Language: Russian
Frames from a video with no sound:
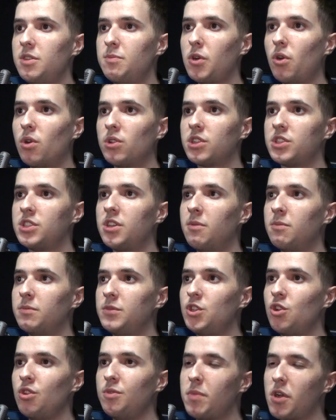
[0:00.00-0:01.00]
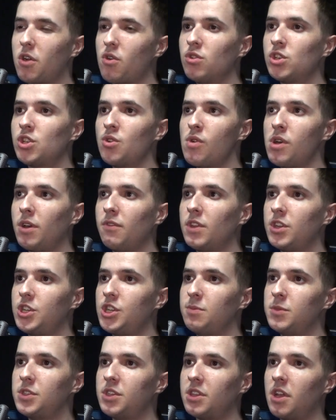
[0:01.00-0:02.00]
Протасом чуть похуже уровня,
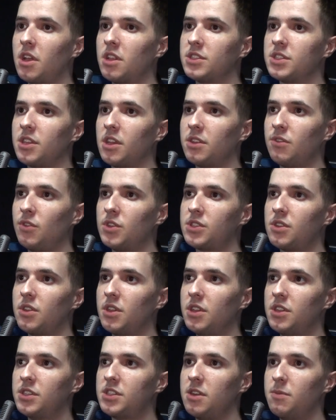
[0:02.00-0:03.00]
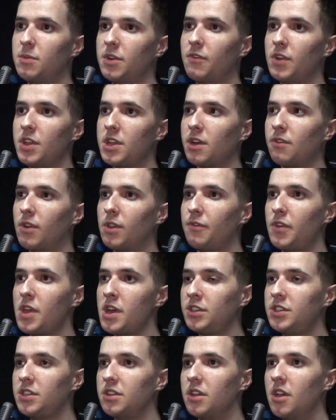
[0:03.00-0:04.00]
чем Титан. Соответственно, если бы выигрывал
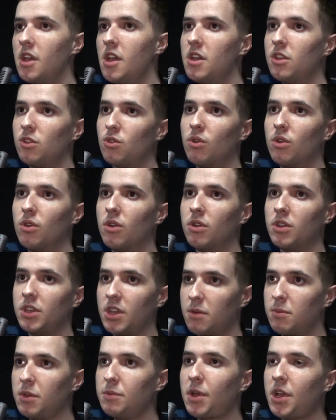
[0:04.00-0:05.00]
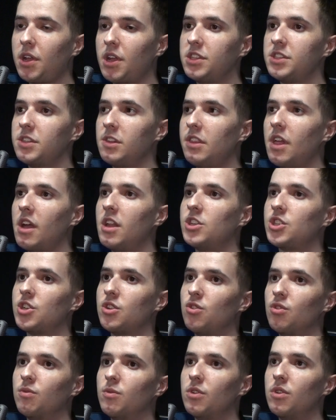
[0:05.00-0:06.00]
Верди, то я бы проходил
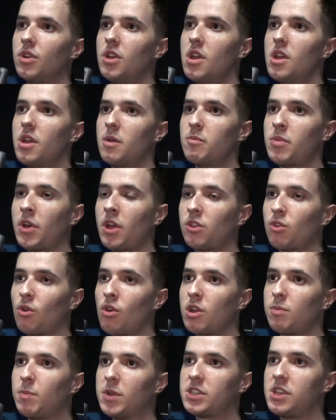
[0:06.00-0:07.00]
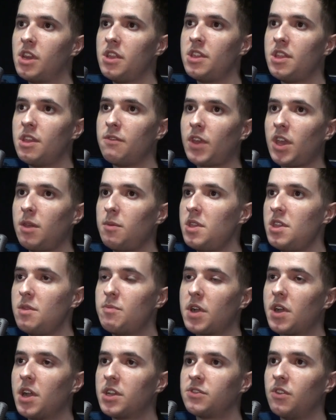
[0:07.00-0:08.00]
дальше, думаю. Браток в последнее время не
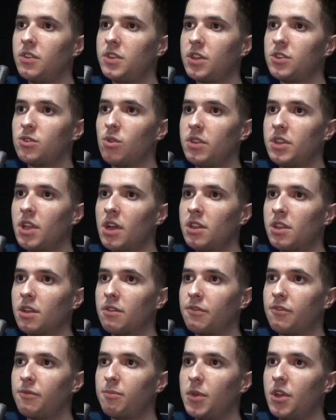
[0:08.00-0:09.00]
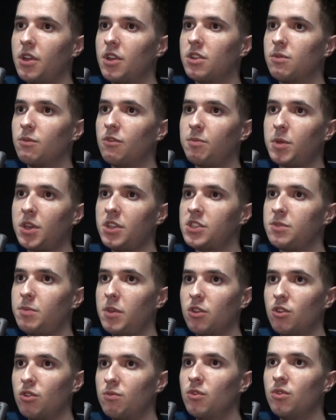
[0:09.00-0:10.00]
показывает результатов, поэтому, в
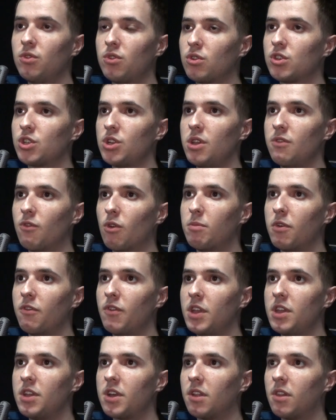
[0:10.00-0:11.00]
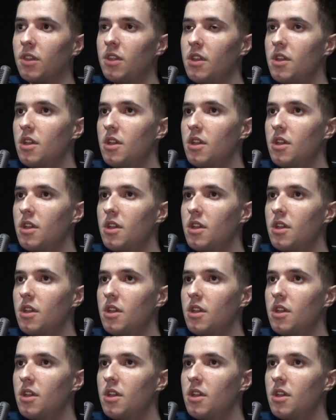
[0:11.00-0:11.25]
принципе, я думаю, тоже его бы выиграл.